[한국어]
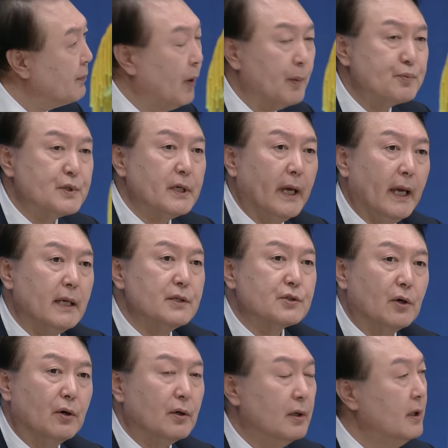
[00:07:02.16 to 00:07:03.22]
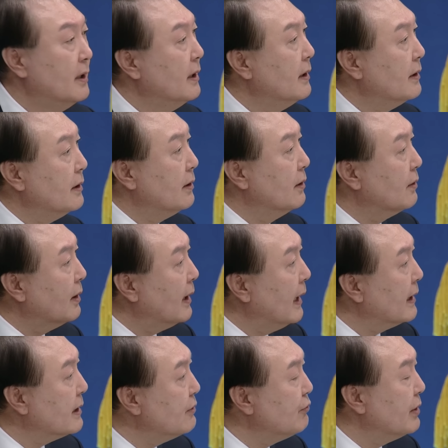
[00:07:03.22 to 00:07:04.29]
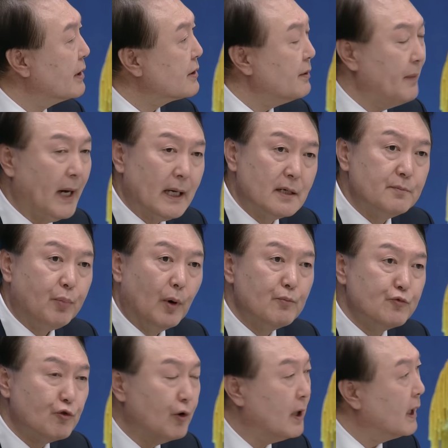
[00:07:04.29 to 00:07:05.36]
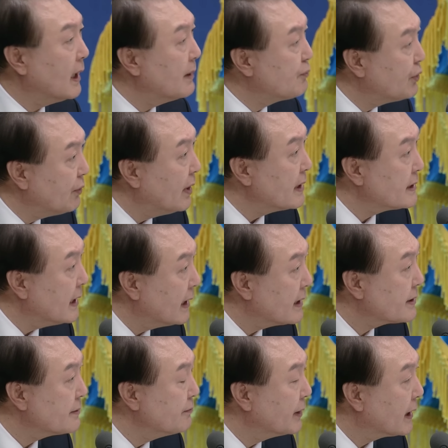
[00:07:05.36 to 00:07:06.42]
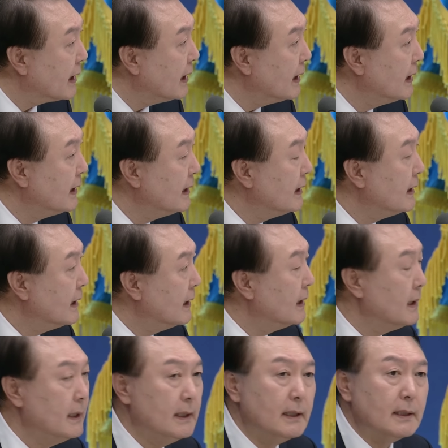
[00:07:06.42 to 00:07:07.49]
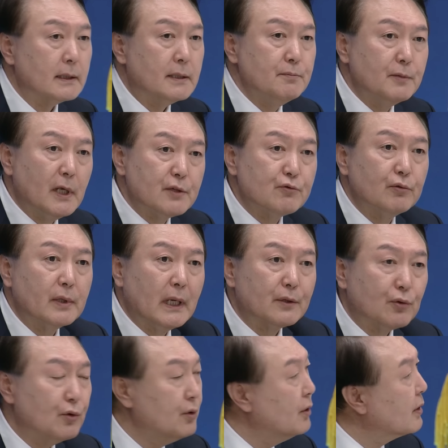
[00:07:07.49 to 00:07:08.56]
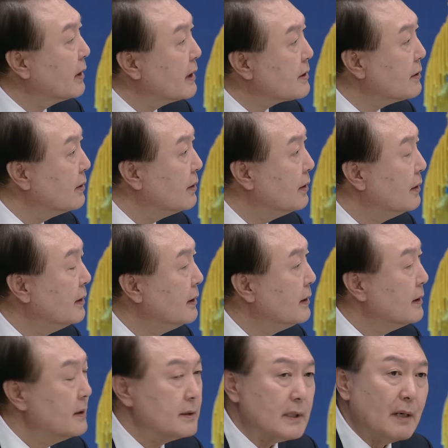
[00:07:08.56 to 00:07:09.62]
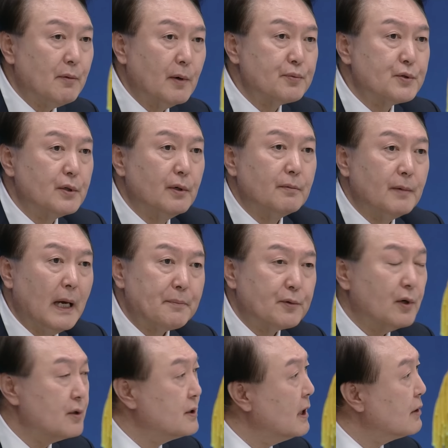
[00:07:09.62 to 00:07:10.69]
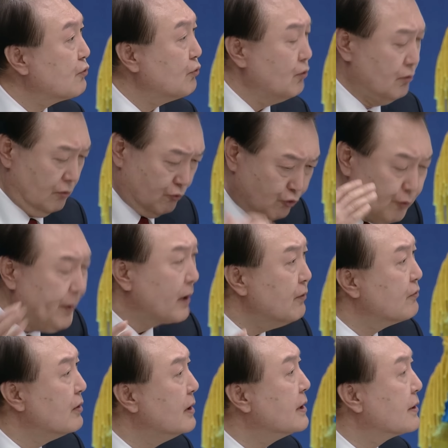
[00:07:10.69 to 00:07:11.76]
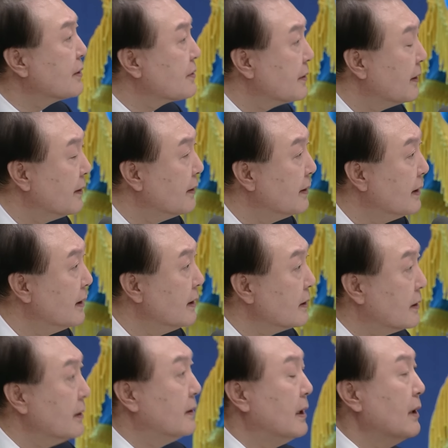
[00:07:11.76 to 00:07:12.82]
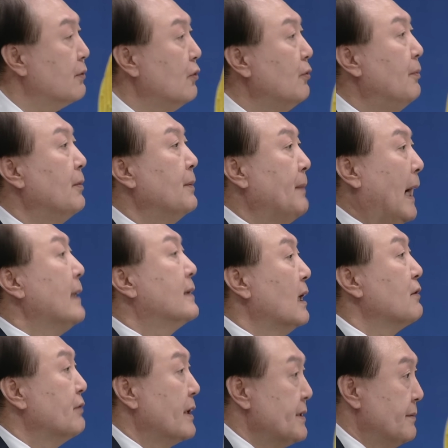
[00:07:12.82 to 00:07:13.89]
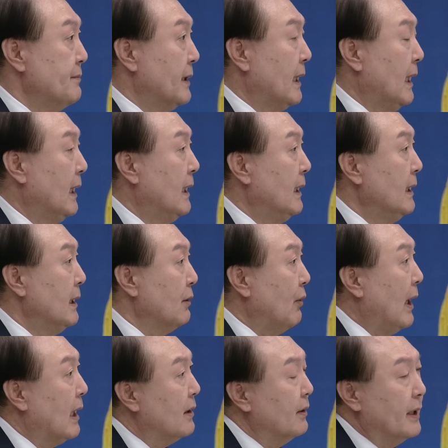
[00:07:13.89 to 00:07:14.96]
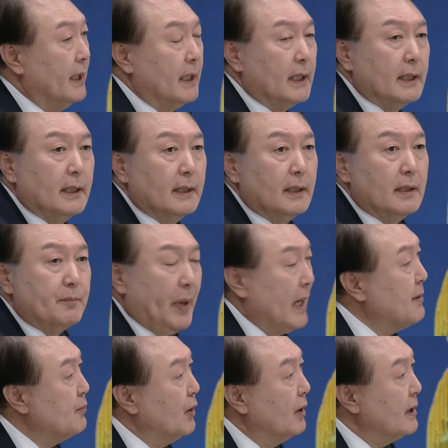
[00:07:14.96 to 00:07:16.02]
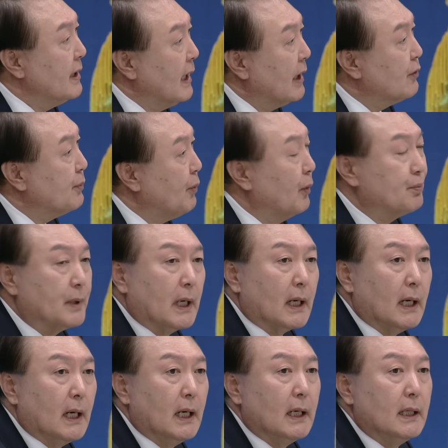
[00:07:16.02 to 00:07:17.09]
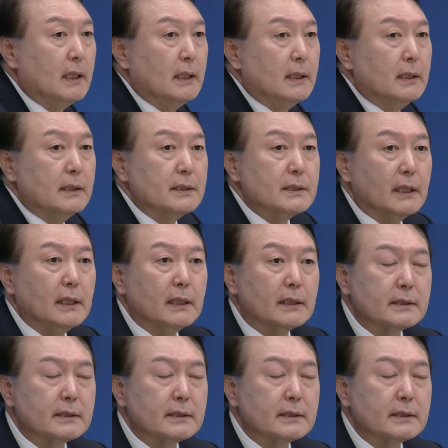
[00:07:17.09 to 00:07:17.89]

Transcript: 법치 행정 이런 걸 하기 위해서 많은 법률가가 필요하지 않았습니까? 어? 김대중 대통령께서 사법시험 합격자 수를 두 배로 늘리셨어요. 그때도 많다고 그랬습니다. 과거에 100명 이하로 뽑다가 이제